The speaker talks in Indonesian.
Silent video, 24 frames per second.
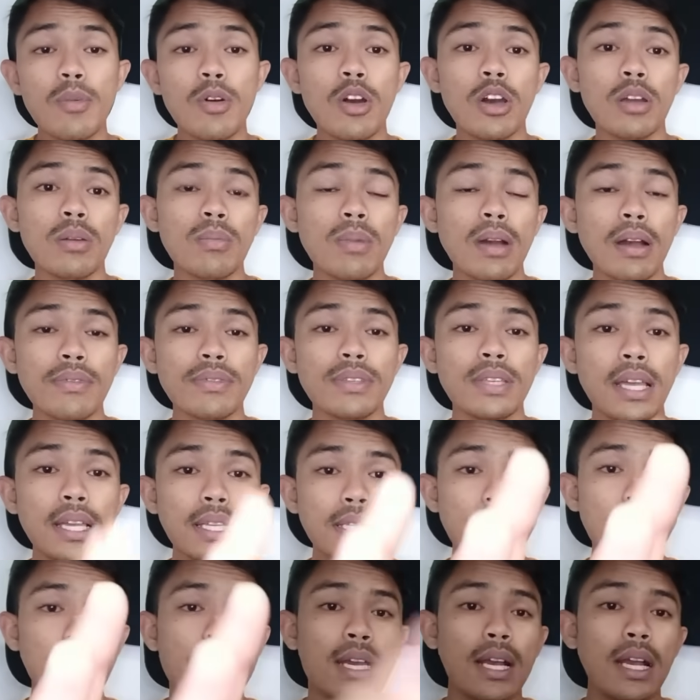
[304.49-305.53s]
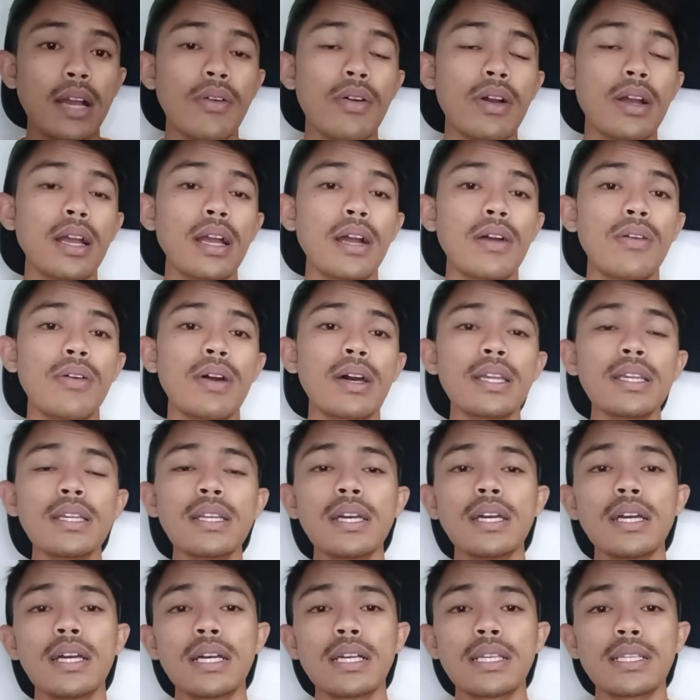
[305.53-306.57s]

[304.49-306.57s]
mohon maaf saja ya kawan-kawan.